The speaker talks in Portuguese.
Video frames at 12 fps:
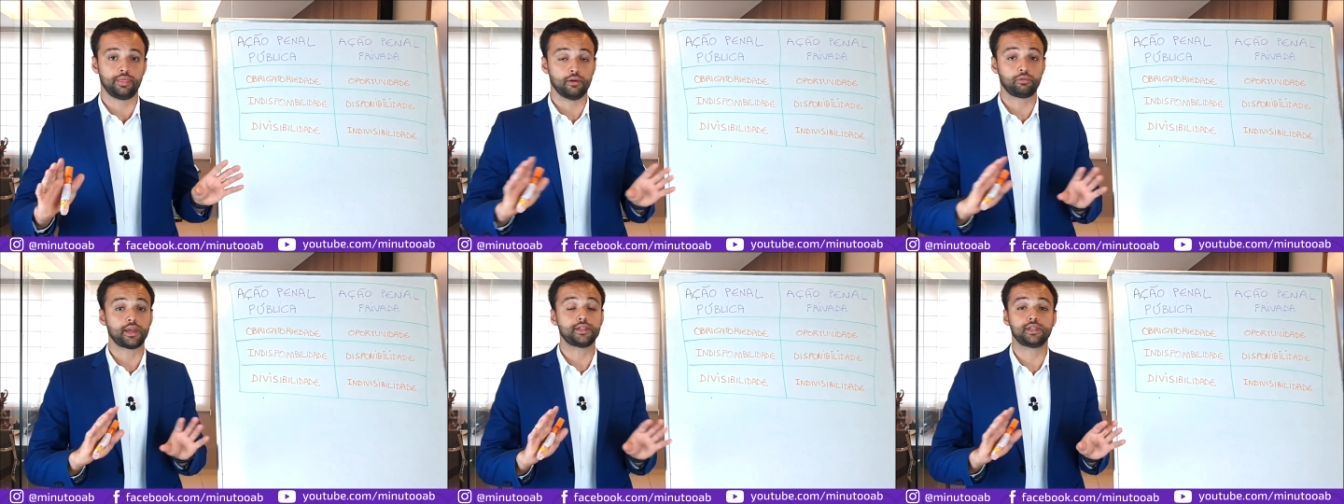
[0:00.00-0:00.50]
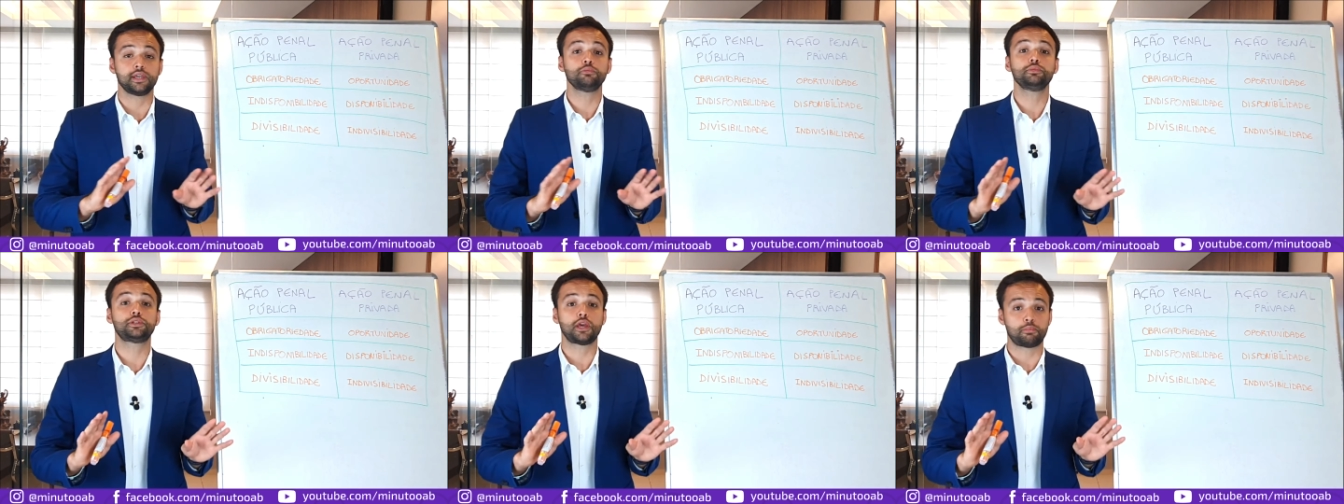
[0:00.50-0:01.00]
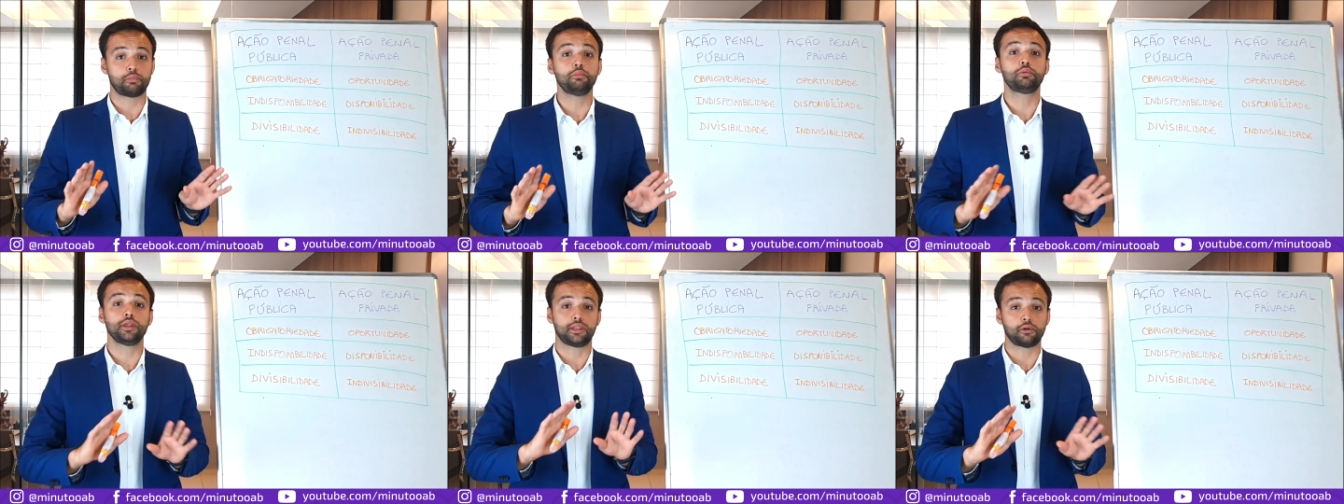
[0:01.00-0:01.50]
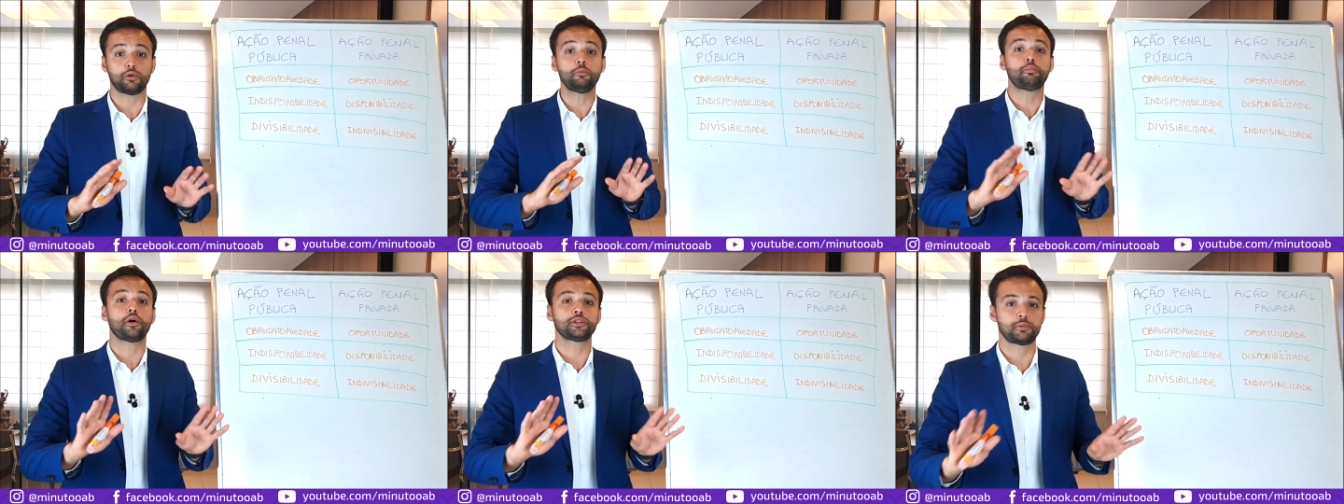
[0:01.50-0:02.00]
Não quer dizer que o Ministério Público então
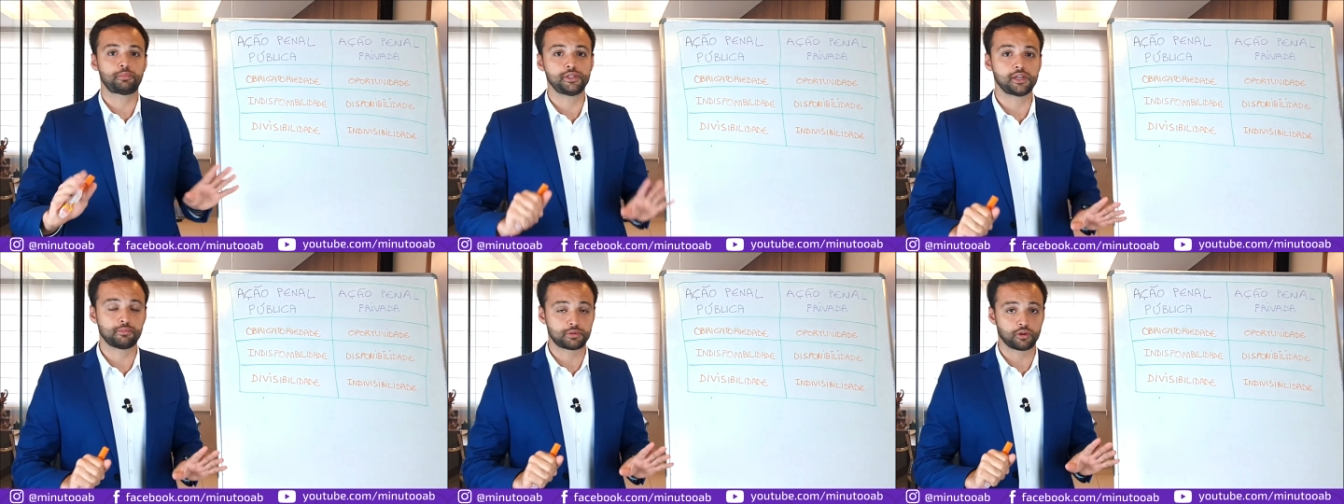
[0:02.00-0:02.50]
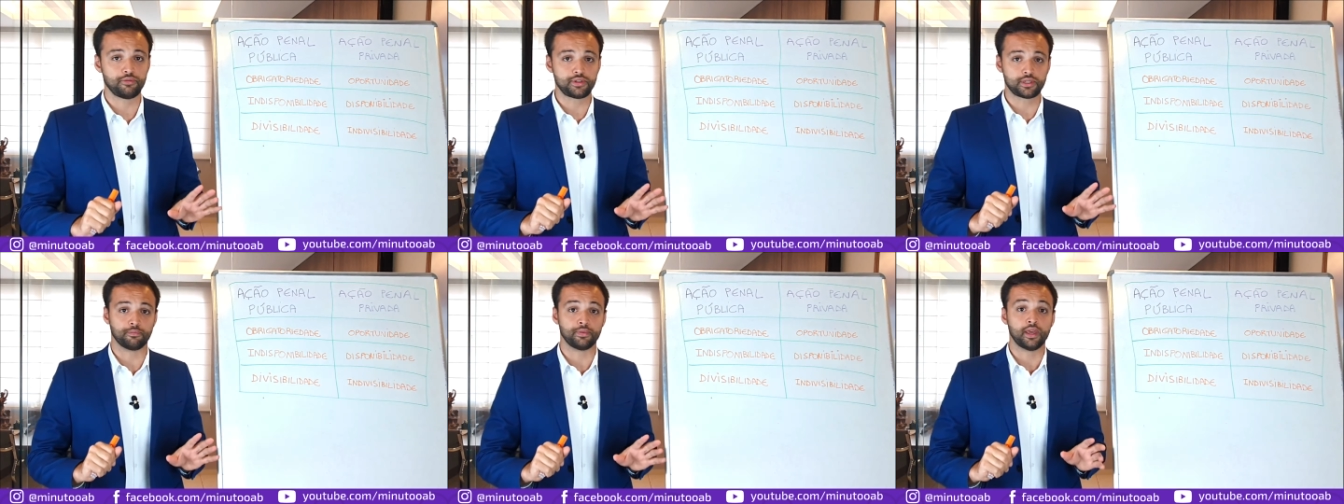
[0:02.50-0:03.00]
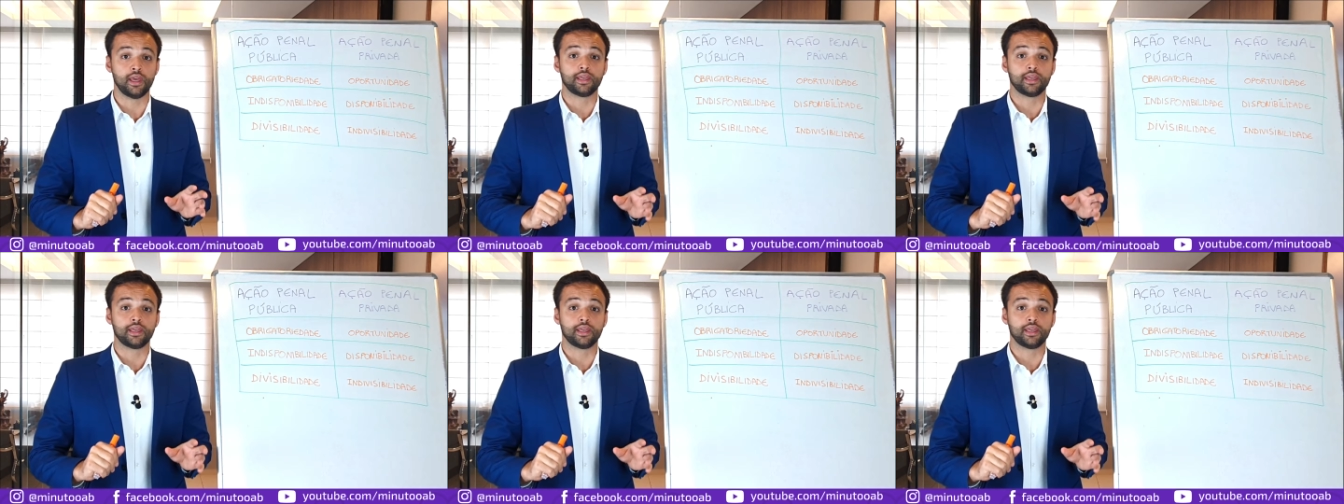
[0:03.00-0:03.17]
não possa pedir absolvição.